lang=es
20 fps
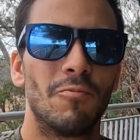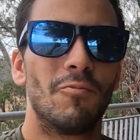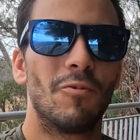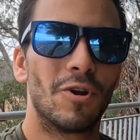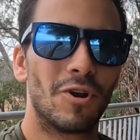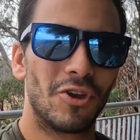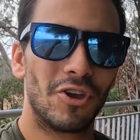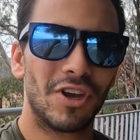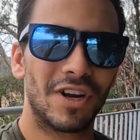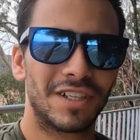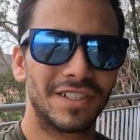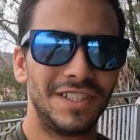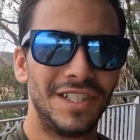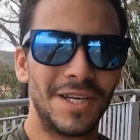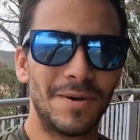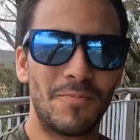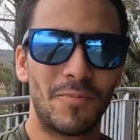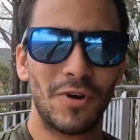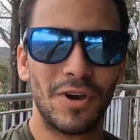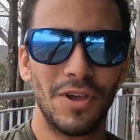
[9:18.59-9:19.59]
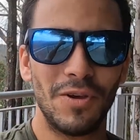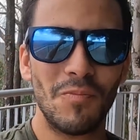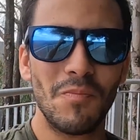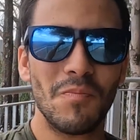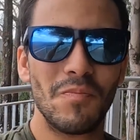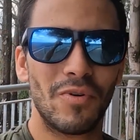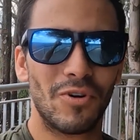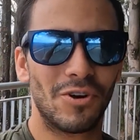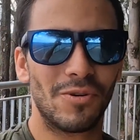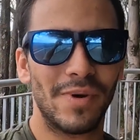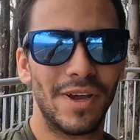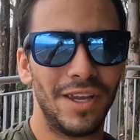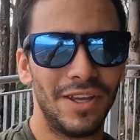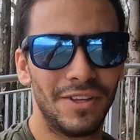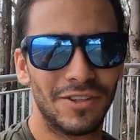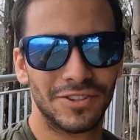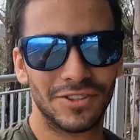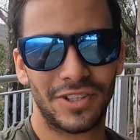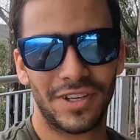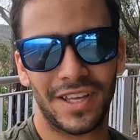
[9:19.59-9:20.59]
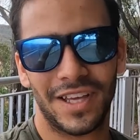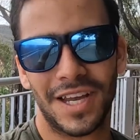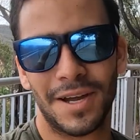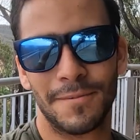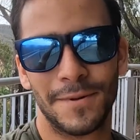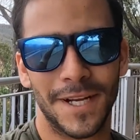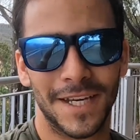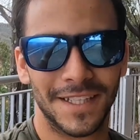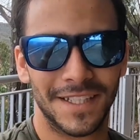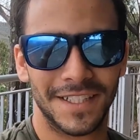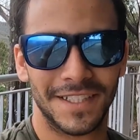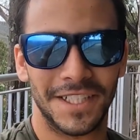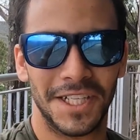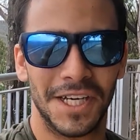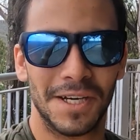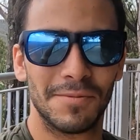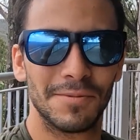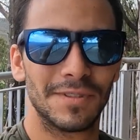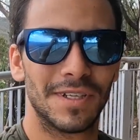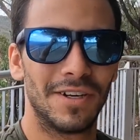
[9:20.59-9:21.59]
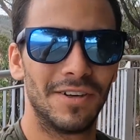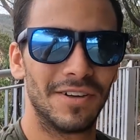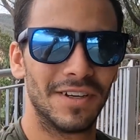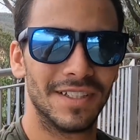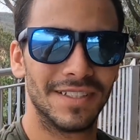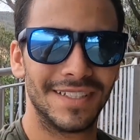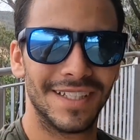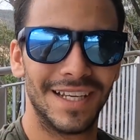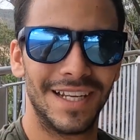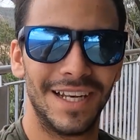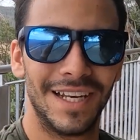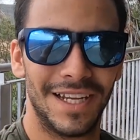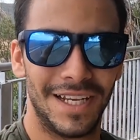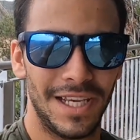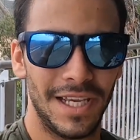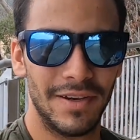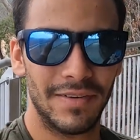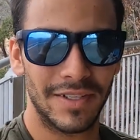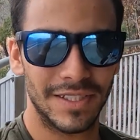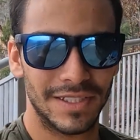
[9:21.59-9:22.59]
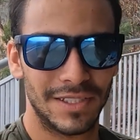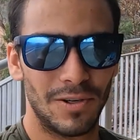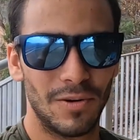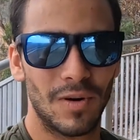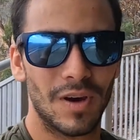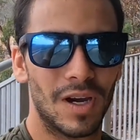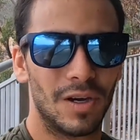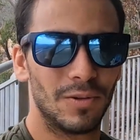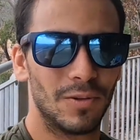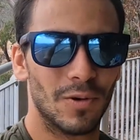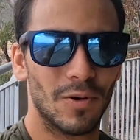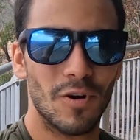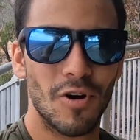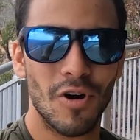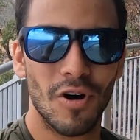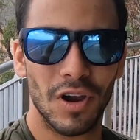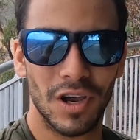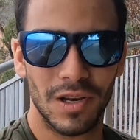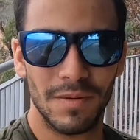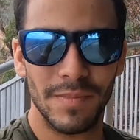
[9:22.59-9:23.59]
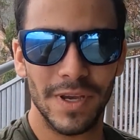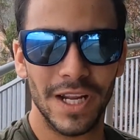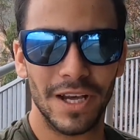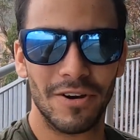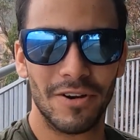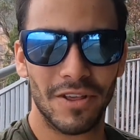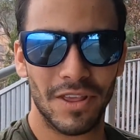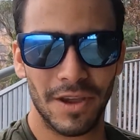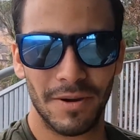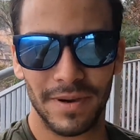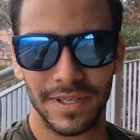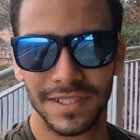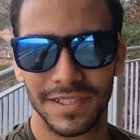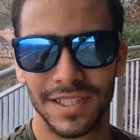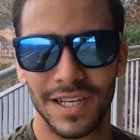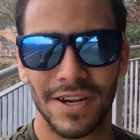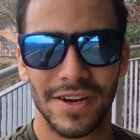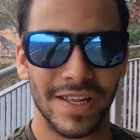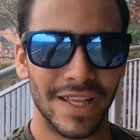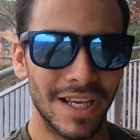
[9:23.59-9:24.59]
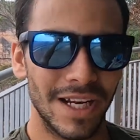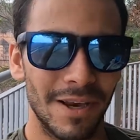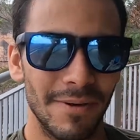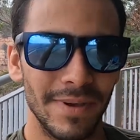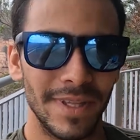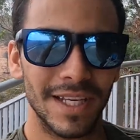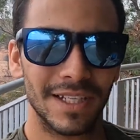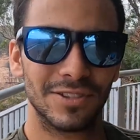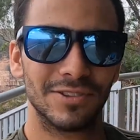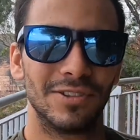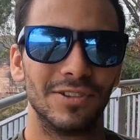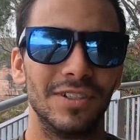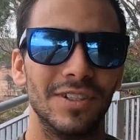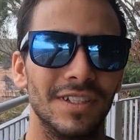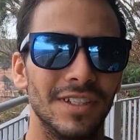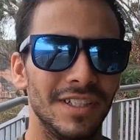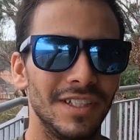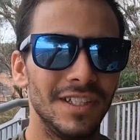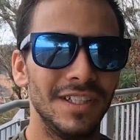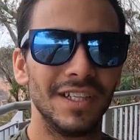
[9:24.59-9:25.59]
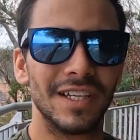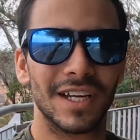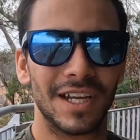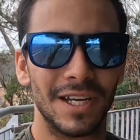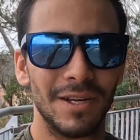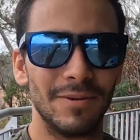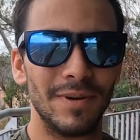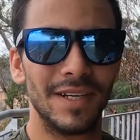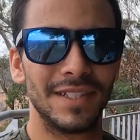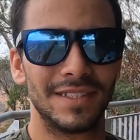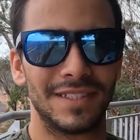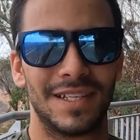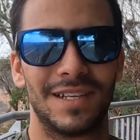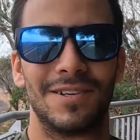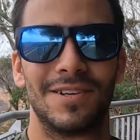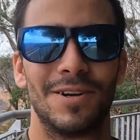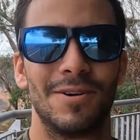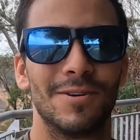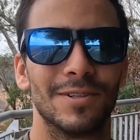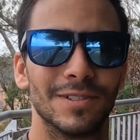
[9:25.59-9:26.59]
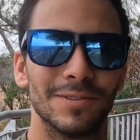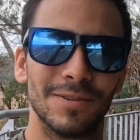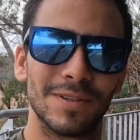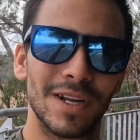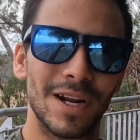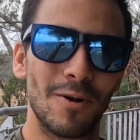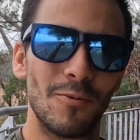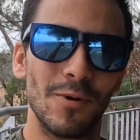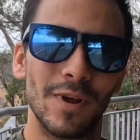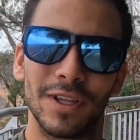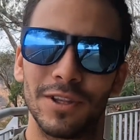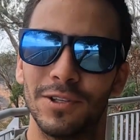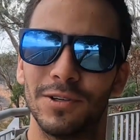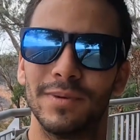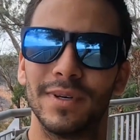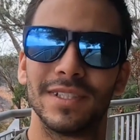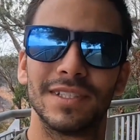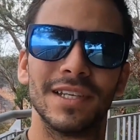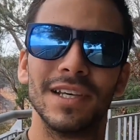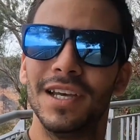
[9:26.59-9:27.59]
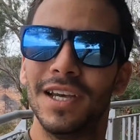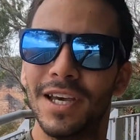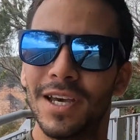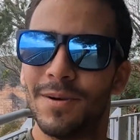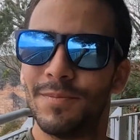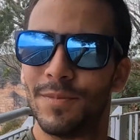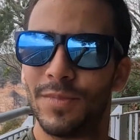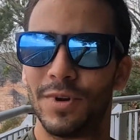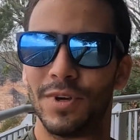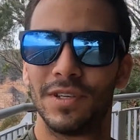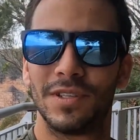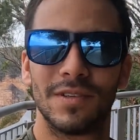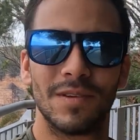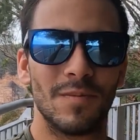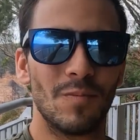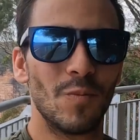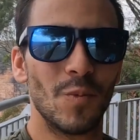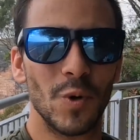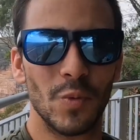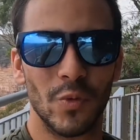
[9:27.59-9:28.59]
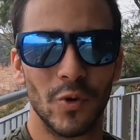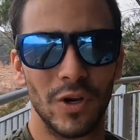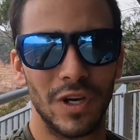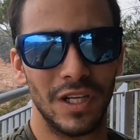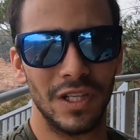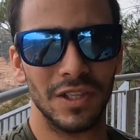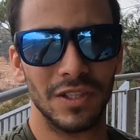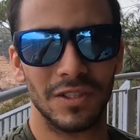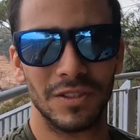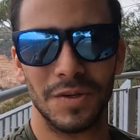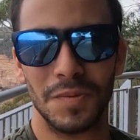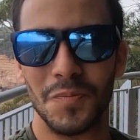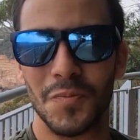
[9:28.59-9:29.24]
Bueno, y ahora sí, después de un poco más de dos horas de caminata, llegamos a lo que es el Evans Lookout o el mirador de Evans. La verdad que las vistas son increíbles. Ahora les vamos a mostrar algunas tomas, pero es muy muy lindo.